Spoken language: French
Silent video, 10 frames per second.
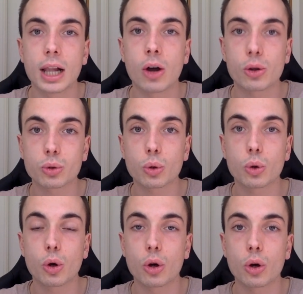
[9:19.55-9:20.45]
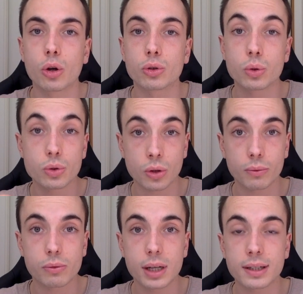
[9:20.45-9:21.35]
entre euh, deux
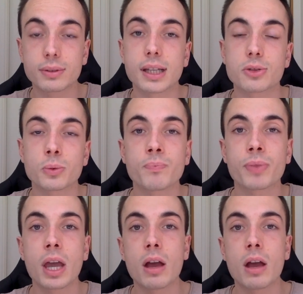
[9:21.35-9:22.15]
envois d'invitation.